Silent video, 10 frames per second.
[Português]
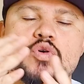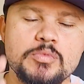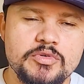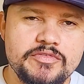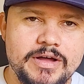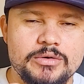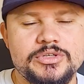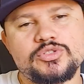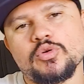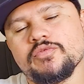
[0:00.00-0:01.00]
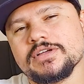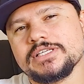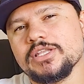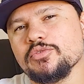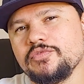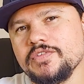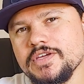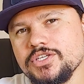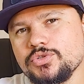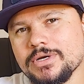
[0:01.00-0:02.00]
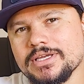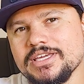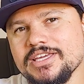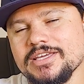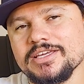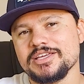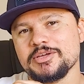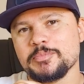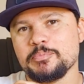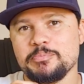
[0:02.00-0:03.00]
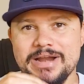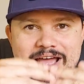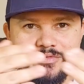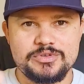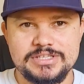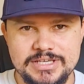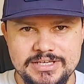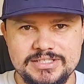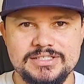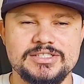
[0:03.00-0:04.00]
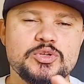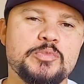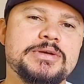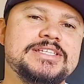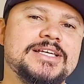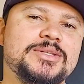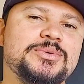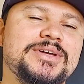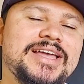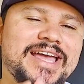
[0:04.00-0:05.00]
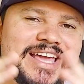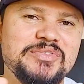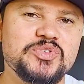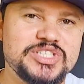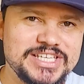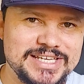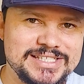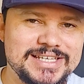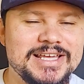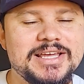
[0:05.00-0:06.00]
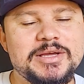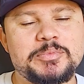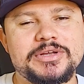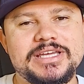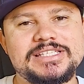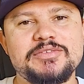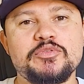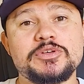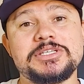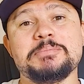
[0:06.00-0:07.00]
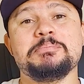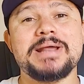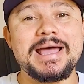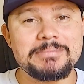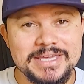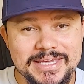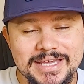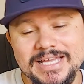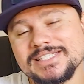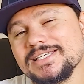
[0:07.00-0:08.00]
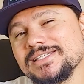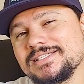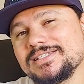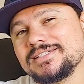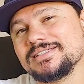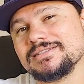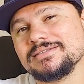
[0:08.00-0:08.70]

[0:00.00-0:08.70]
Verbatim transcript: Como eu falo, eu estou fazendo vídeo aqui para vocês, estou pensando em vocês, porque se fosse para mim, às vezes